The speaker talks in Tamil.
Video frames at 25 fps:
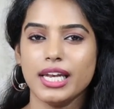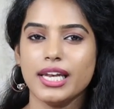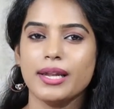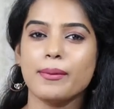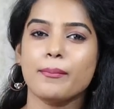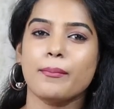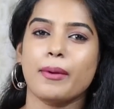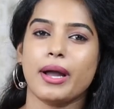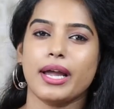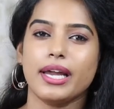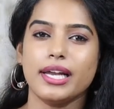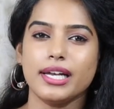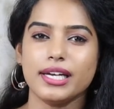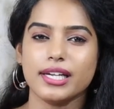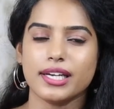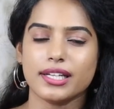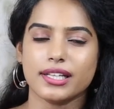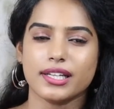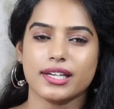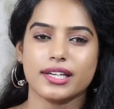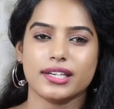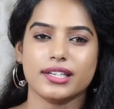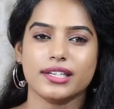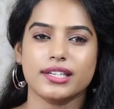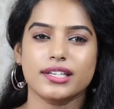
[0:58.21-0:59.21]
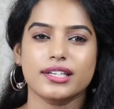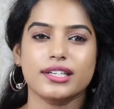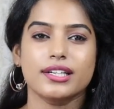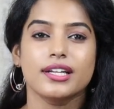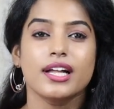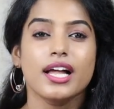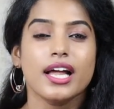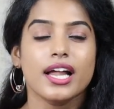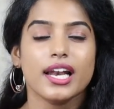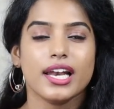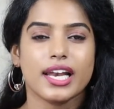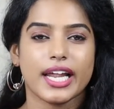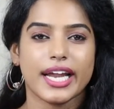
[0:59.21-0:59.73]
இல்லை மைல்டாக தான் இருக்குது
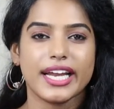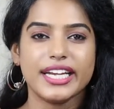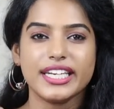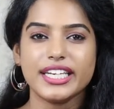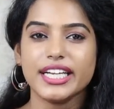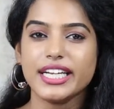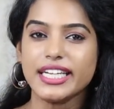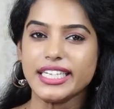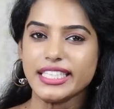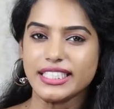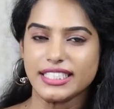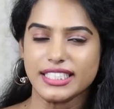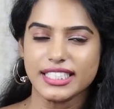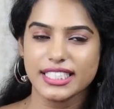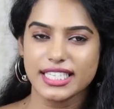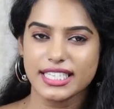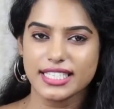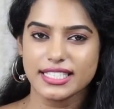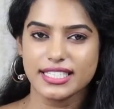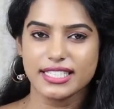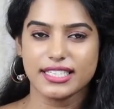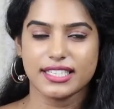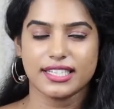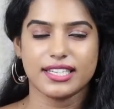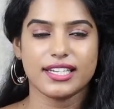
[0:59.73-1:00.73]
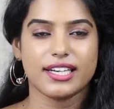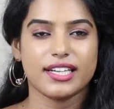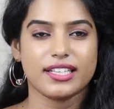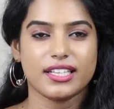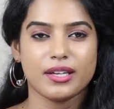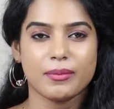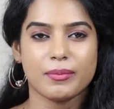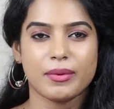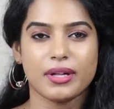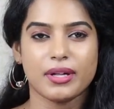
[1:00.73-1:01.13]
லைக் லைட்டாக இச்சினஸ் இருக்குது அதே